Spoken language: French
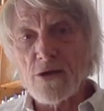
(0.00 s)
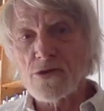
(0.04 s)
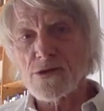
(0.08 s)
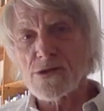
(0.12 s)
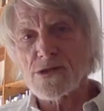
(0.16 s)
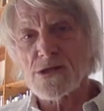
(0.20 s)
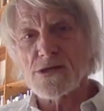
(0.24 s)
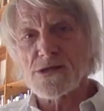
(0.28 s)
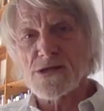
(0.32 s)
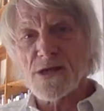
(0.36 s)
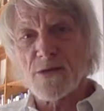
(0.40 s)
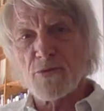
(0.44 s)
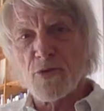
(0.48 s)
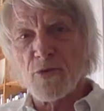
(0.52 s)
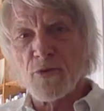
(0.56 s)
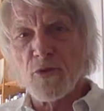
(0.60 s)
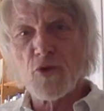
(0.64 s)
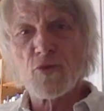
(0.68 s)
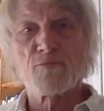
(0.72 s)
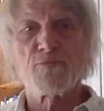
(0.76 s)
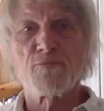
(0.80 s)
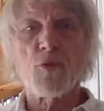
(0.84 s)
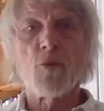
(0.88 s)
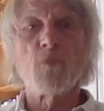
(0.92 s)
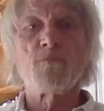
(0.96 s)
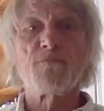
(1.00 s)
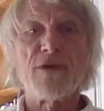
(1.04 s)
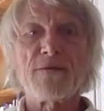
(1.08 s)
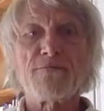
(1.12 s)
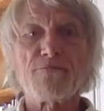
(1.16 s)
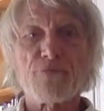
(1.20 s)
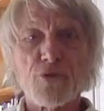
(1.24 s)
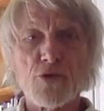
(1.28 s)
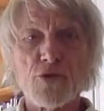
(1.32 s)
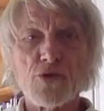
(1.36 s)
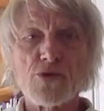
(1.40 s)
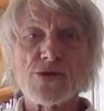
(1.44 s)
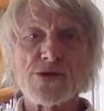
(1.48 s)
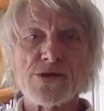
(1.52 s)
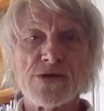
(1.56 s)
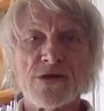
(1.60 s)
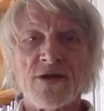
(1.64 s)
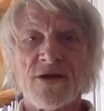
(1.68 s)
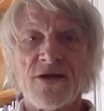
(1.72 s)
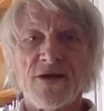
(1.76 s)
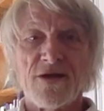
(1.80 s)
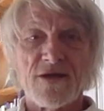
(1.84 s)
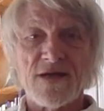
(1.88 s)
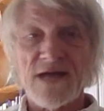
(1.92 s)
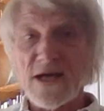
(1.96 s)
euh, c'est simplement de pomper plus
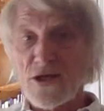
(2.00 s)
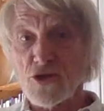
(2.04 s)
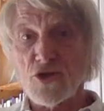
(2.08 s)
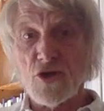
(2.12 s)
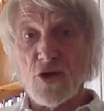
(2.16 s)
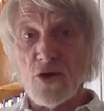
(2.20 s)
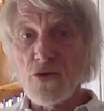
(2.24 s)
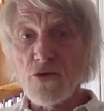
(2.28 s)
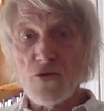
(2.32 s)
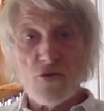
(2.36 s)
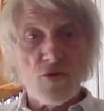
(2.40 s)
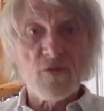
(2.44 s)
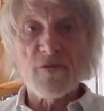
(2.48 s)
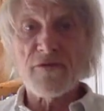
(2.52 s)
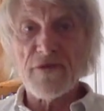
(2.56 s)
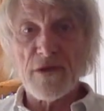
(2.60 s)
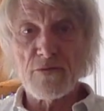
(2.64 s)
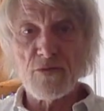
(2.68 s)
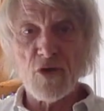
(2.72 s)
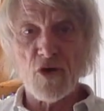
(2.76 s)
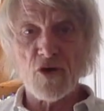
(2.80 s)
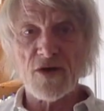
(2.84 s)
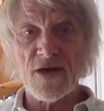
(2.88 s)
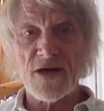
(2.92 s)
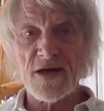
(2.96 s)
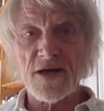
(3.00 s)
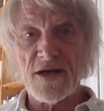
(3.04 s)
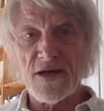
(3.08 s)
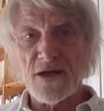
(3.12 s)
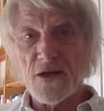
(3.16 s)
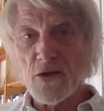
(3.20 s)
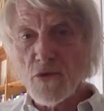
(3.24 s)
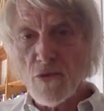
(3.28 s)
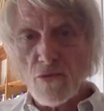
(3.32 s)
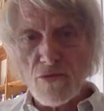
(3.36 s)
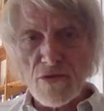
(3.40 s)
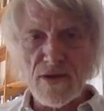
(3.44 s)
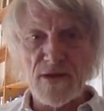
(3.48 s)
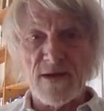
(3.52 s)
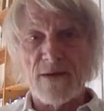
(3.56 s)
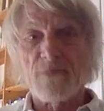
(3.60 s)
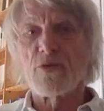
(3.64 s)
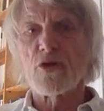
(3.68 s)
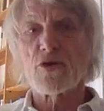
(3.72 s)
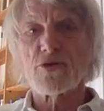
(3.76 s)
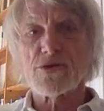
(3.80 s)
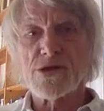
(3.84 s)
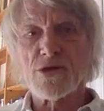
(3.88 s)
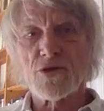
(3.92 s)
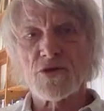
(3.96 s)
d'argent nouvellement créé, donc la
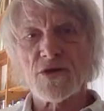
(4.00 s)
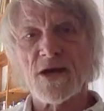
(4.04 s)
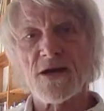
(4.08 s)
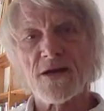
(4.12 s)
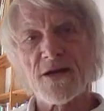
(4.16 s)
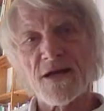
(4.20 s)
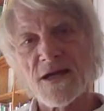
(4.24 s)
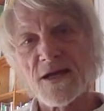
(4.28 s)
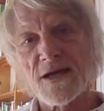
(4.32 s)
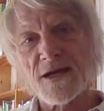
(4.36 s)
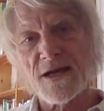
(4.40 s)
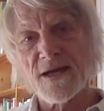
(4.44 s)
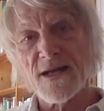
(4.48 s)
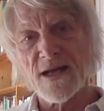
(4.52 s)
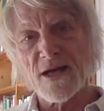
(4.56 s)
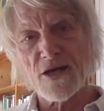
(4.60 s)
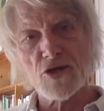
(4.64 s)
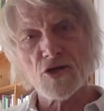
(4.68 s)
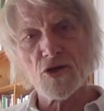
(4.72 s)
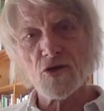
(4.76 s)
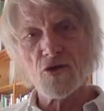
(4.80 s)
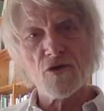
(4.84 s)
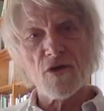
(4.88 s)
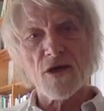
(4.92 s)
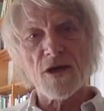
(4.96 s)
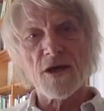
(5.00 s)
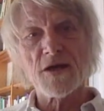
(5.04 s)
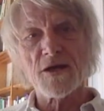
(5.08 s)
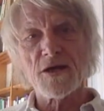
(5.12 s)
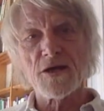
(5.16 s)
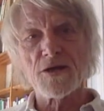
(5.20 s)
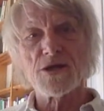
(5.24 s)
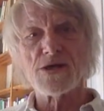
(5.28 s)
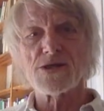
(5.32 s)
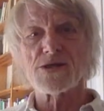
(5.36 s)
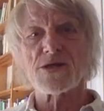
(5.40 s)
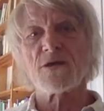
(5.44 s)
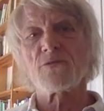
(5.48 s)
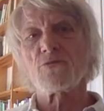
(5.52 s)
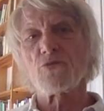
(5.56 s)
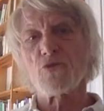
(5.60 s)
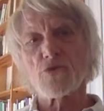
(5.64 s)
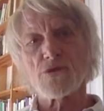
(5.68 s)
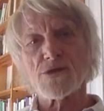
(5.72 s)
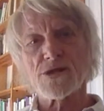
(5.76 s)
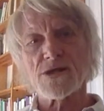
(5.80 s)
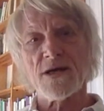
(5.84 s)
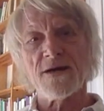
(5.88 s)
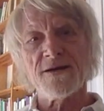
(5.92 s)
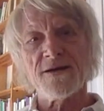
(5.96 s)
banque centrale qui crée de l'argent et qui
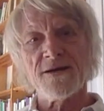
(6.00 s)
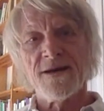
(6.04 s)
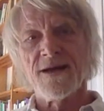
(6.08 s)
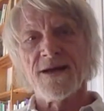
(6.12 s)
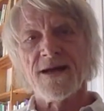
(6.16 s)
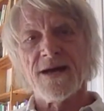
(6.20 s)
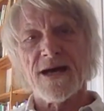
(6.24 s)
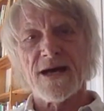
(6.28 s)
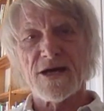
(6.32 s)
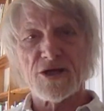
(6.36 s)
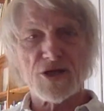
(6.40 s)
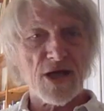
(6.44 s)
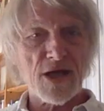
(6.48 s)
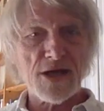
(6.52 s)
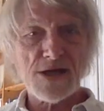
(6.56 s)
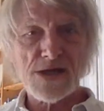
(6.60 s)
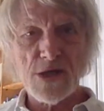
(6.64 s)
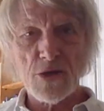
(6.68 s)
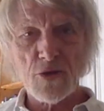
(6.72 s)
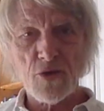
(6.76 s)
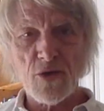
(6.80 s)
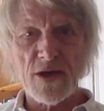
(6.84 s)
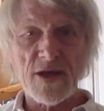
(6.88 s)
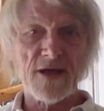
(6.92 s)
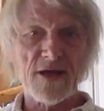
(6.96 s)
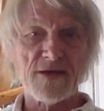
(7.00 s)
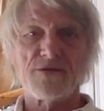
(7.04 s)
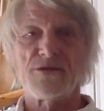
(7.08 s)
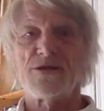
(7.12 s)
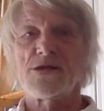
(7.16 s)
distribue ça à chaque citoyen.